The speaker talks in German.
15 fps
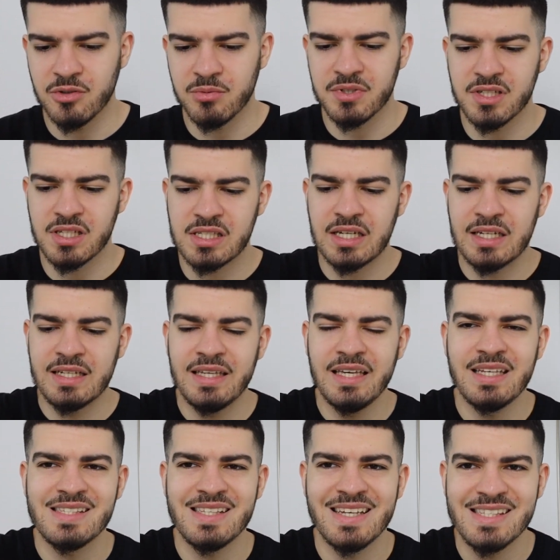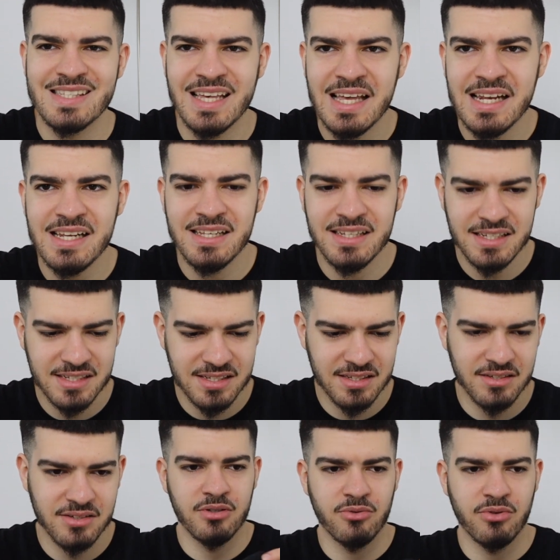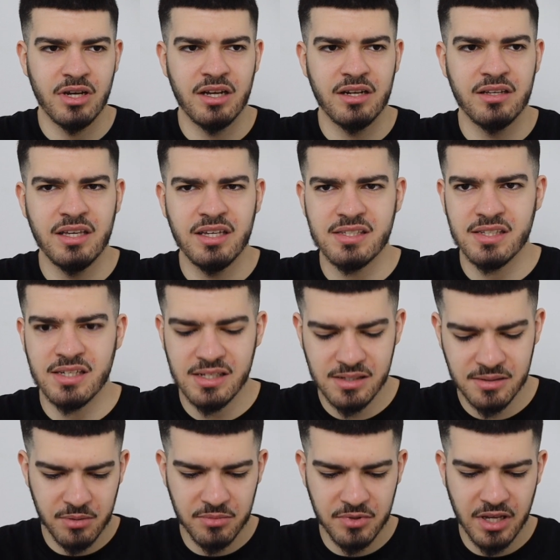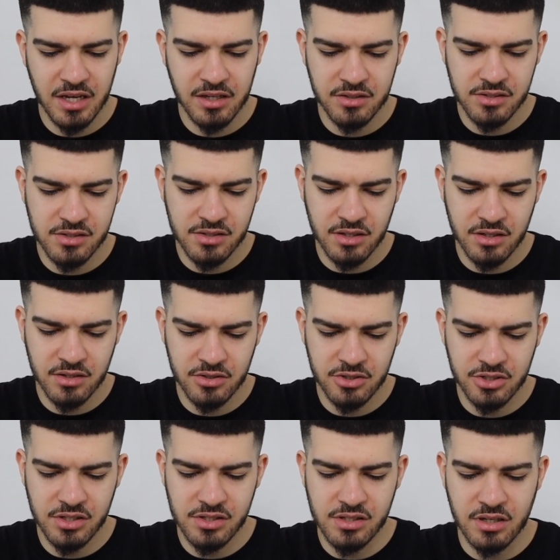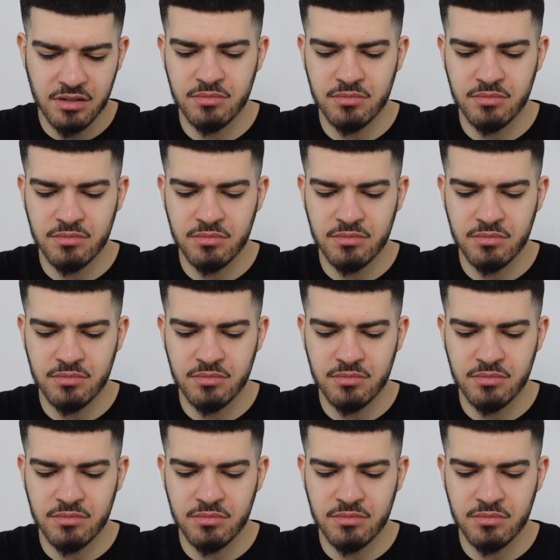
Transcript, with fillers: ob das jetzt eine XXL ist oder eine XL. Im Tag ist äh, steht es ja